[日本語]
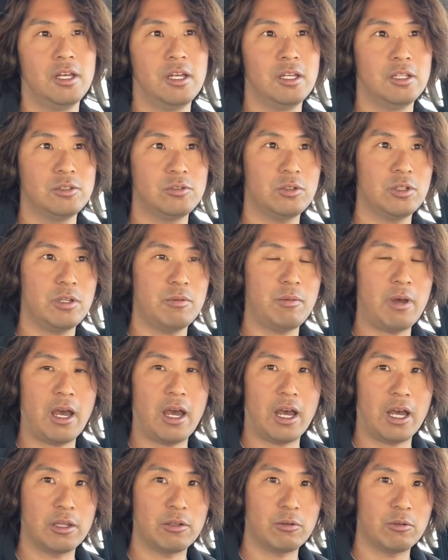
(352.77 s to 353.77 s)
それでま
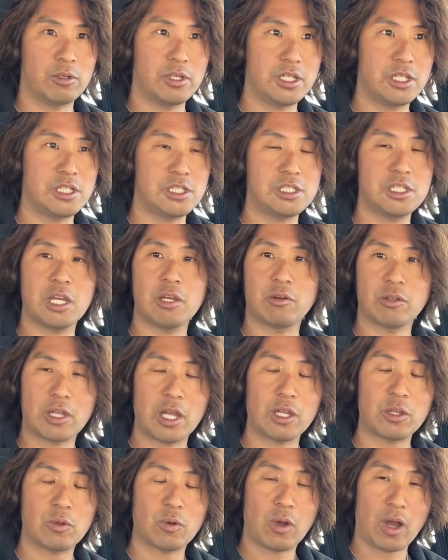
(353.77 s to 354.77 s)
あ、あの、筆記試験はな
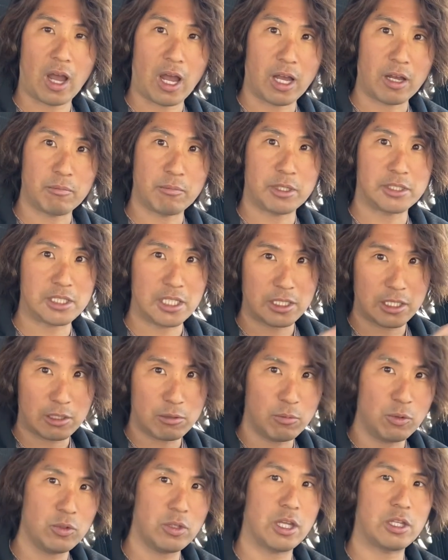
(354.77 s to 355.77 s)
んとか、まあ選択
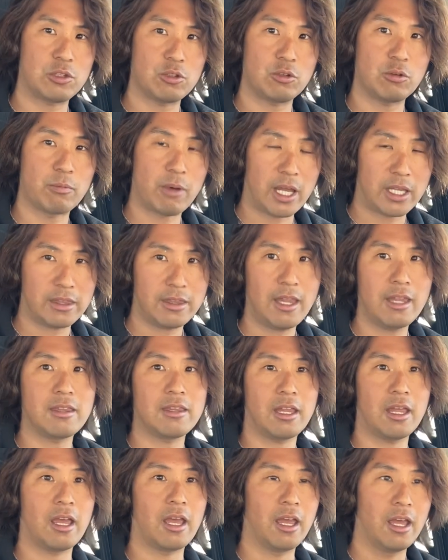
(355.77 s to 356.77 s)
問題っていうのもあったん
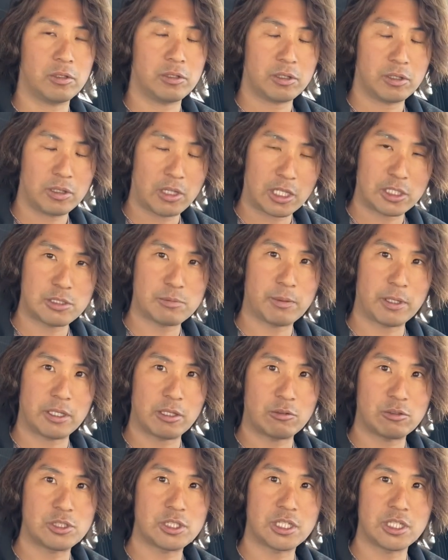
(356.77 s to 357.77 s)
で、
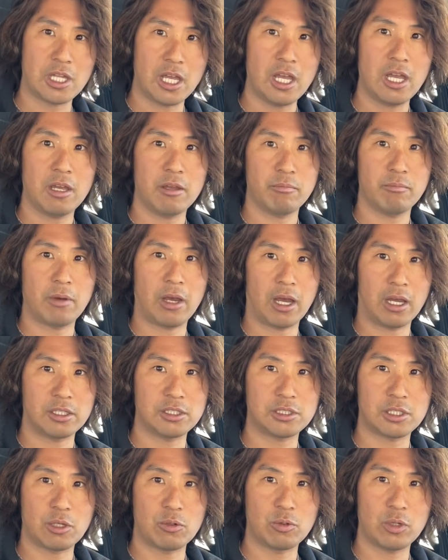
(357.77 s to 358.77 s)
タッチパネル式で、まあ、
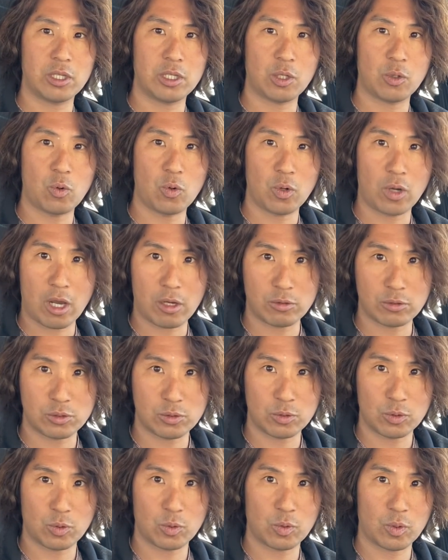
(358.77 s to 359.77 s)
試験を受けて合格す
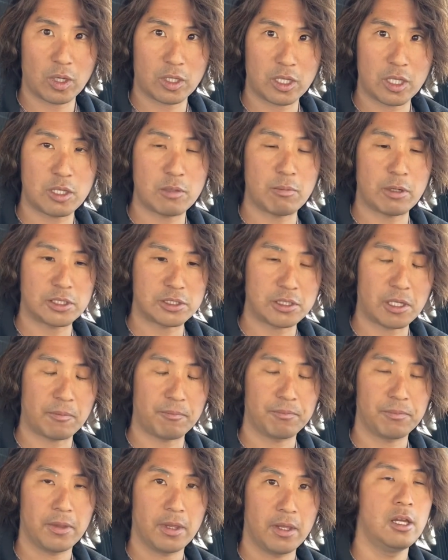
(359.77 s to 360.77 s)
ることができました。
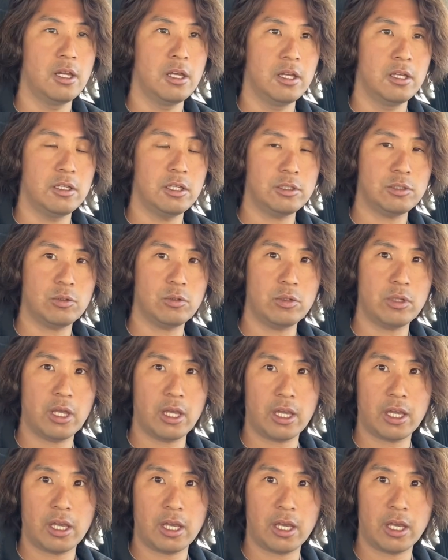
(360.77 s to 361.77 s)
で、そこ
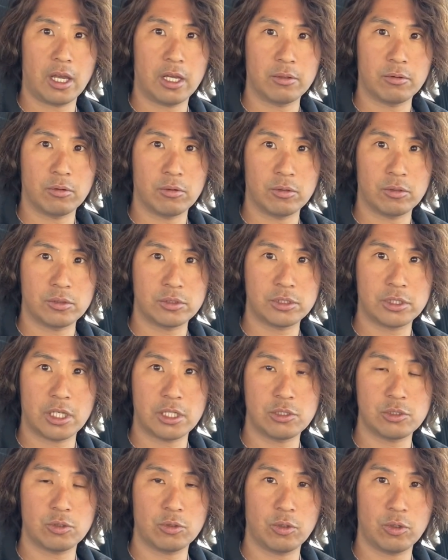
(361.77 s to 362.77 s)
で、あの、試
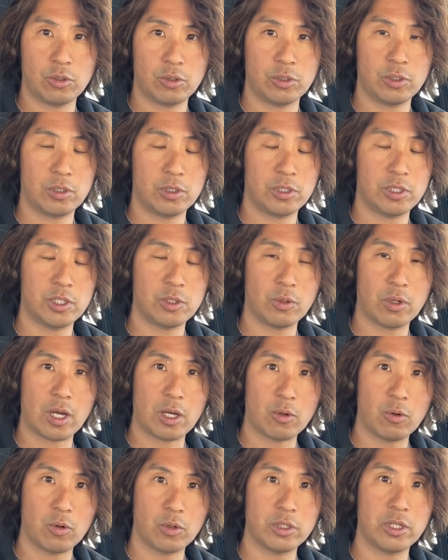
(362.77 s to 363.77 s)
験場の人が
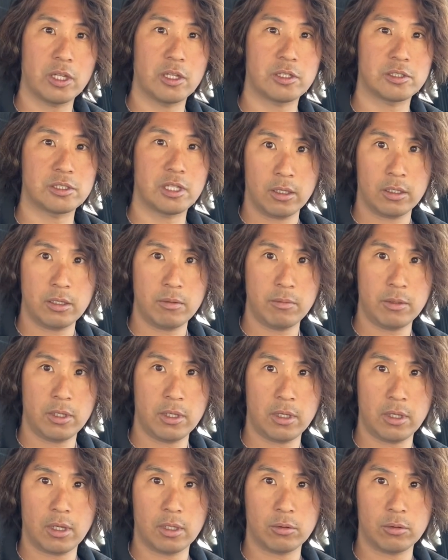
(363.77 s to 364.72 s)
こう来てですね、君、あ